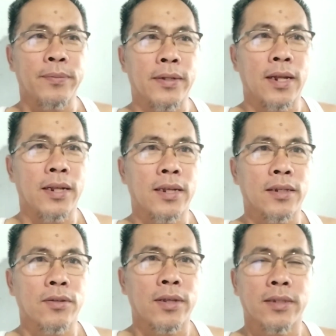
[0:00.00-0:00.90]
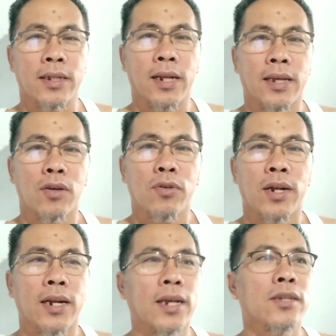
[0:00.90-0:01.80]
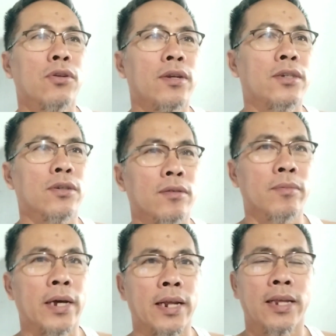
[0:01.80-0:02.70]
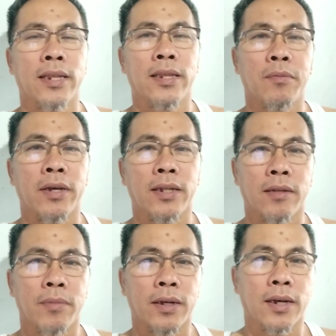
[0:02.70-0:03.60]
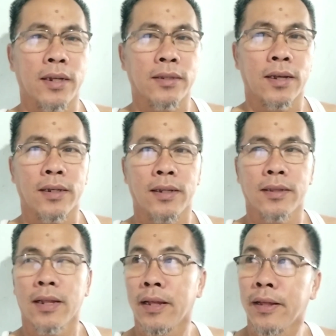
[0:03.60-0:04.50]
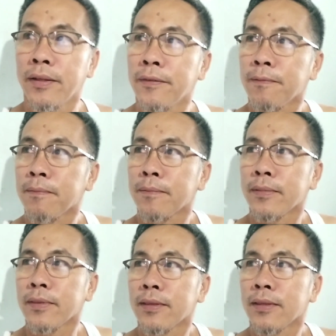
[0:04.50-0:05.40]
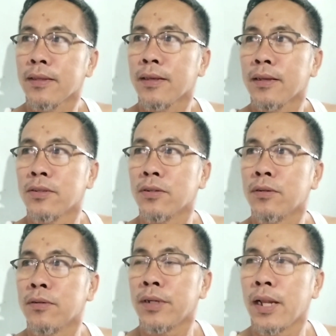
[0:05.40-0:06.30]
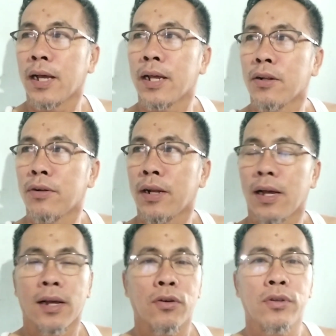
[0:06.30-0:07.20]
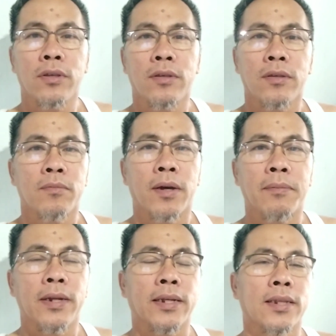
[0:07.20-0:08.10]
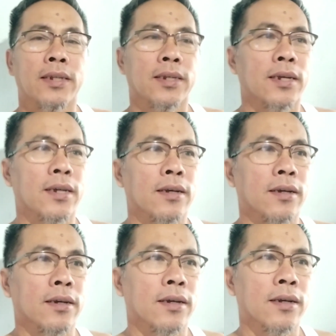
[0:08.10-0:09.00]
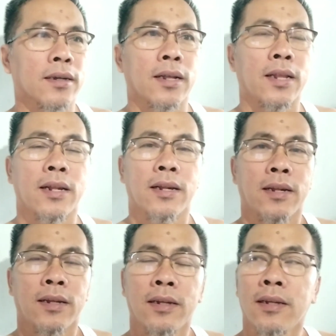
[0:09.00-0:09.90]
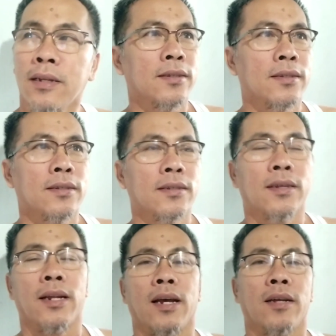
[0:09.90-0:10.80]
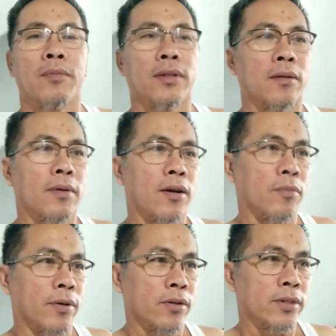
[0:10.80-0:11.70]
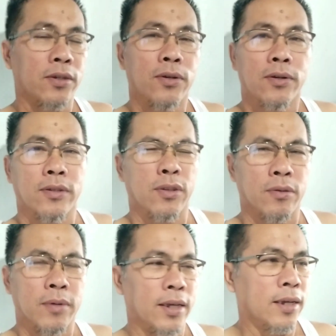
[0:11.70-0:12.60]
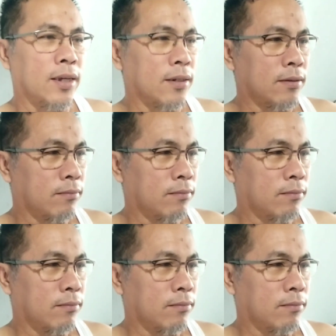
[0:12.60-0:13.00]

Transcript: pinalitan ko tapos nilagyan ko na lang ng insulation para hindi mainit pagka nagtaginit na So, ilang araw na lang ako'y babalik na sa Qatar. Kailangan magtrabaho. Pero siguro ito ay magiging